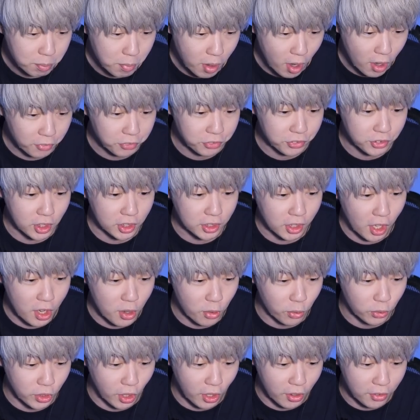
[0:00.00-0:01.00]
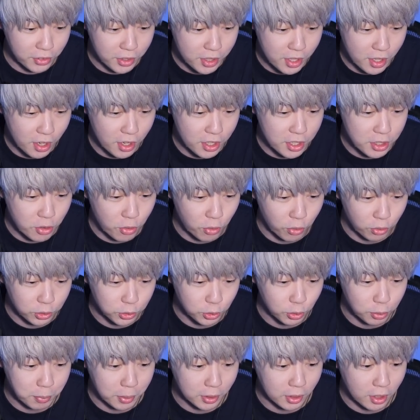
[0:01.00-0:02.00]
待ってたよキャンデラリオ
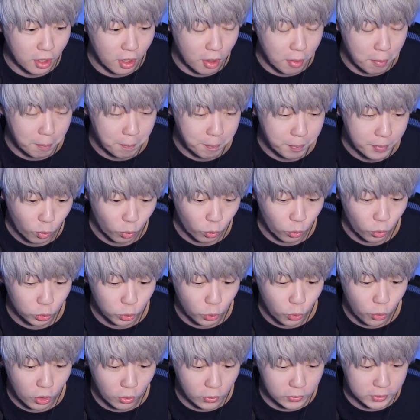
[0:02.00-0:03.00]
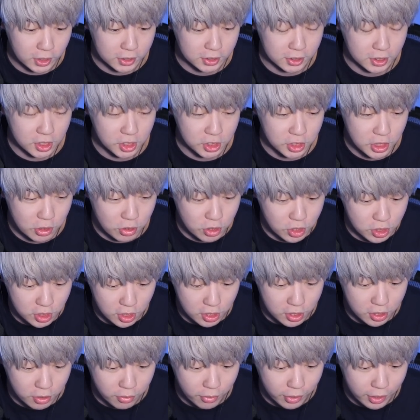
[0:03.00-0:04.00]
ちょっとまだこの動画を撮影してる時
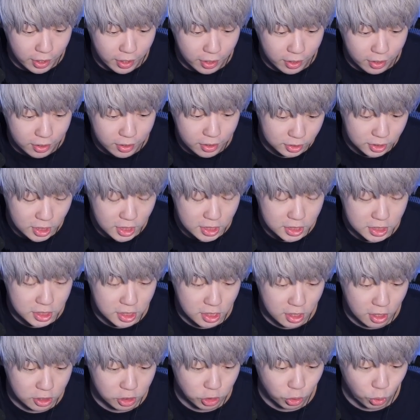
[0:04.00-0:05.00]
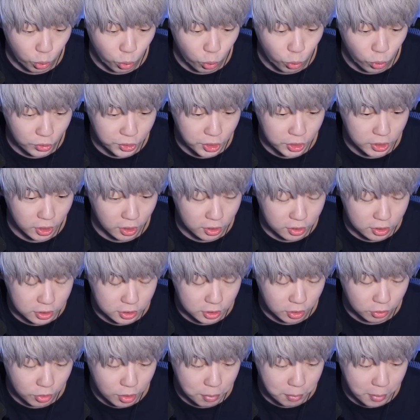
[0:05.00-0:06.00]
点では正式な情報は出てないんで
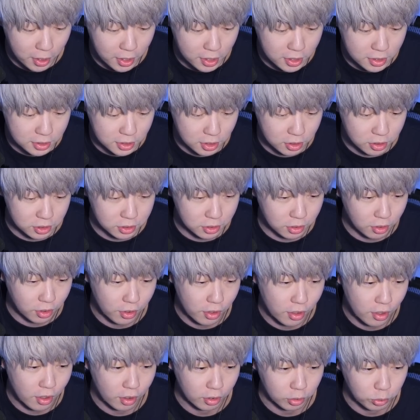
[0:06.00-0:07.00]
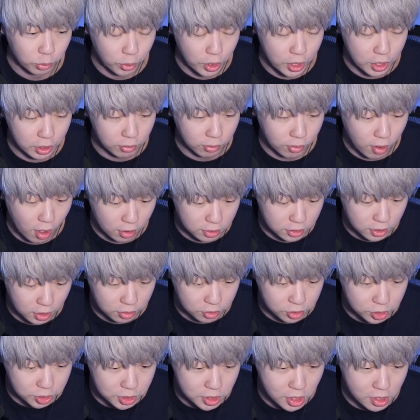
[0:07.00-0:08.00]
すけど今エンゼルスがねトレード画
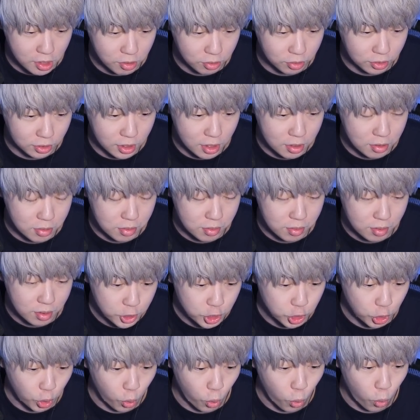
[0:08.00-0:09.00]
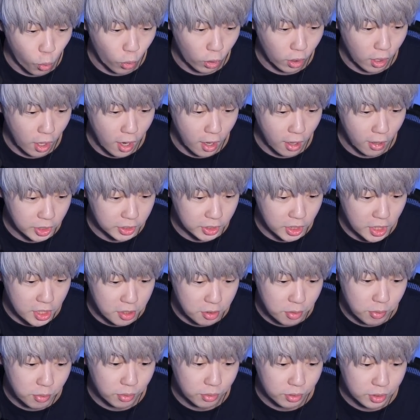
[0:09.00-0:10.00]
策しているっていう情報が出て
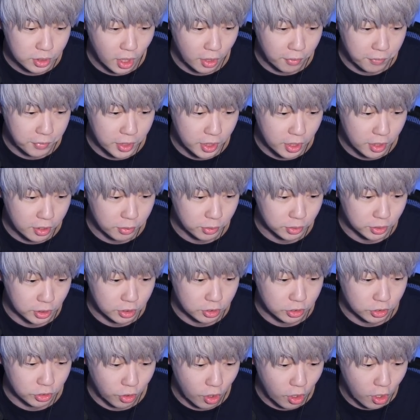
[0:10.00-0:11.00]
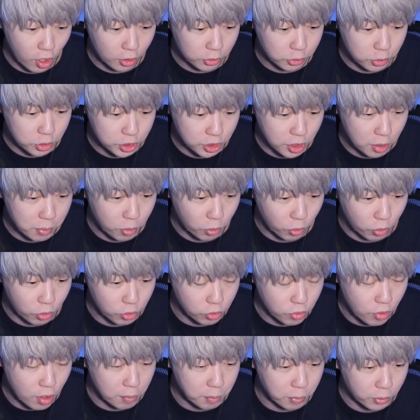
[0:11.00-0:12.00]
いるキャンデラリオ選手ああとしかも
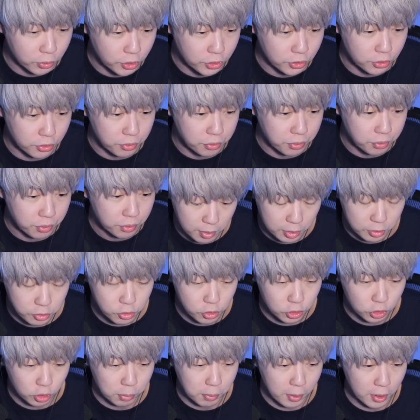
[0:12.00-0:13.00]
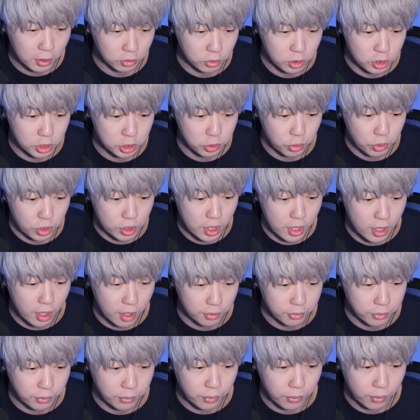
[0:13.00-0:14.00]
クワンも出てる、まあ、ヌートバーと一緒にね
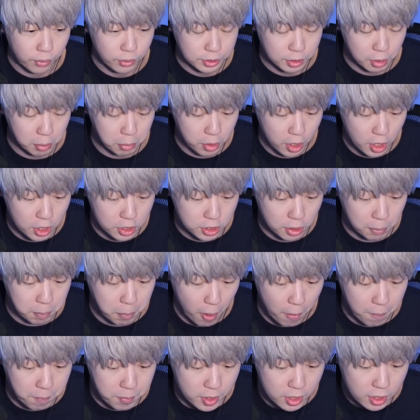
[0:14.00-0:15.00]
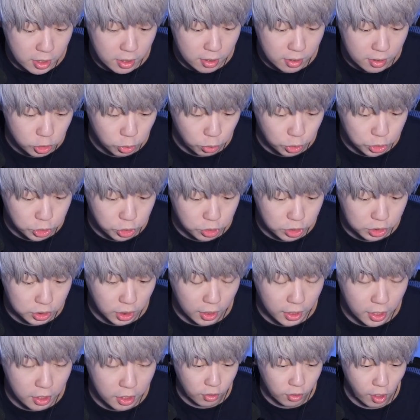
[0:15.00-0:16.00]
あの侍ジャパンに招集
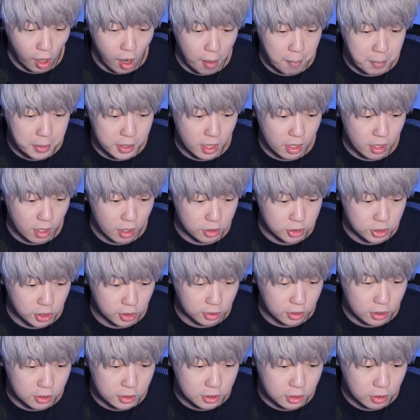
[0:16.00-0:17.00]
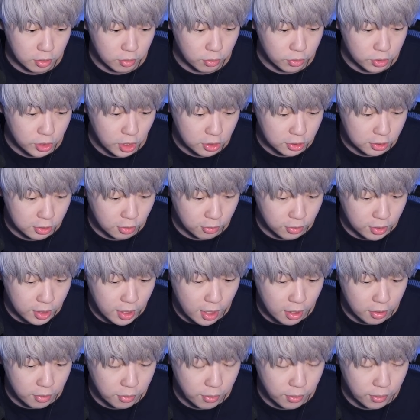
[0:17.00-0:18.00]
さかみたいな話だったんですけど結局
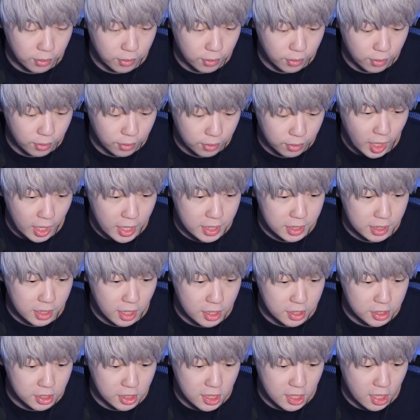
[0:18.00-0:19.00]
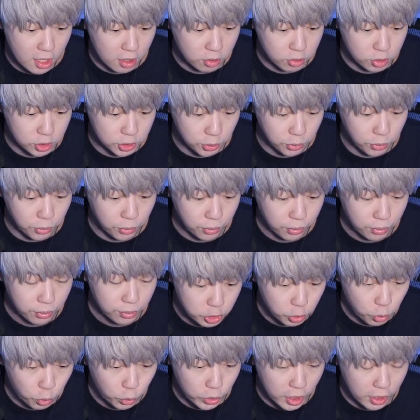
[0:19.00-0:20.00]
ねあの大会規約上
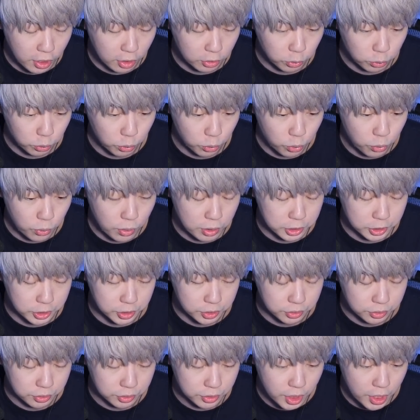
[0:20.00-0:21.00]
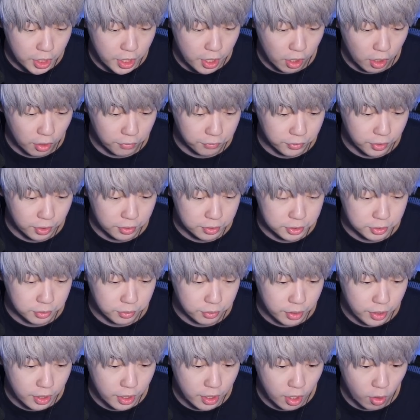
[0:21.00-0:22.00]
条件が整わず出れなかったんです
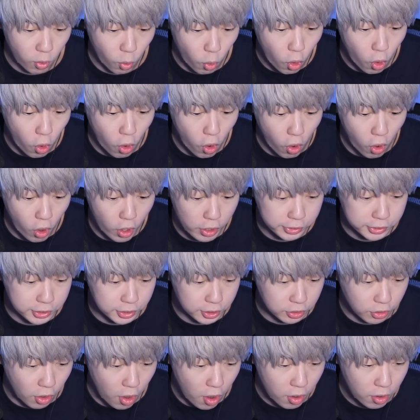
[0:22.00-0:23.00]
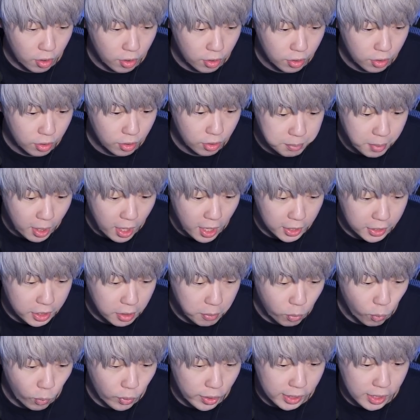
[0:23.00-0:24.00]
よねおー S 出たまあ
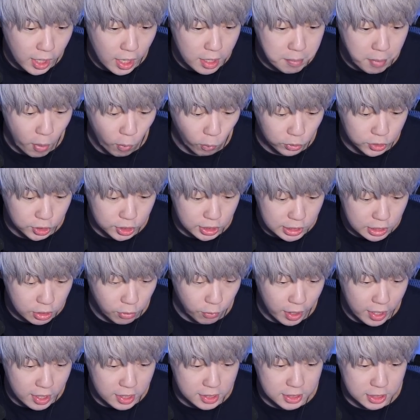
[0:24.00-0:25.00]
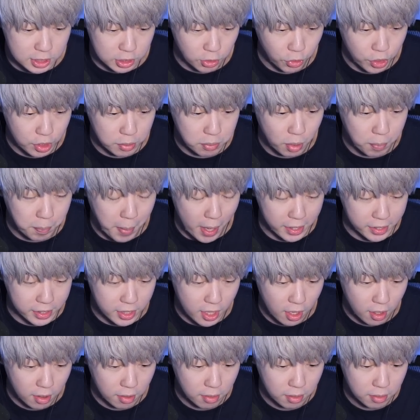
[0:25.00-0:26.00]
でも俺が今欲しいのは S よりも
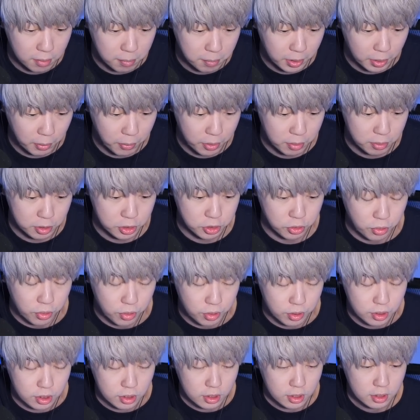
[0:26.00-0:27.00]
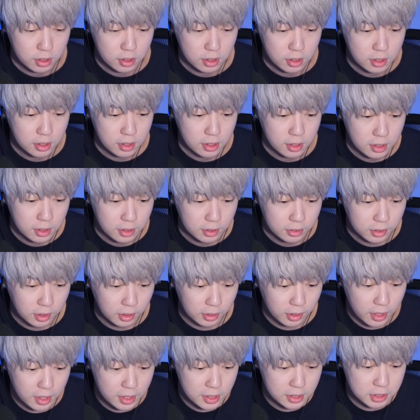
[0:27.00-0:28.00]
バリアまあでも言いましょう
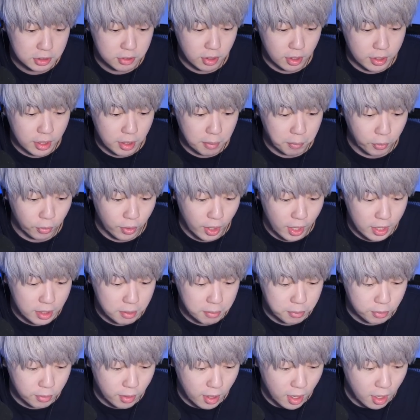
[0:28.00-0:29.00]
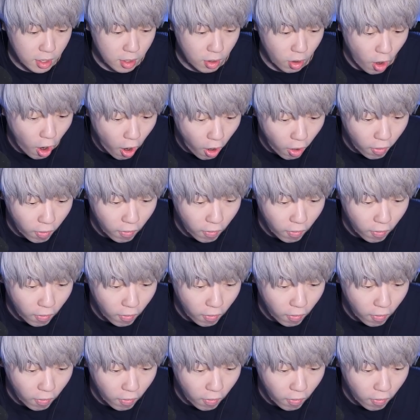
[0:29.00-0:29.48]
ただ S はねもうライブはおっ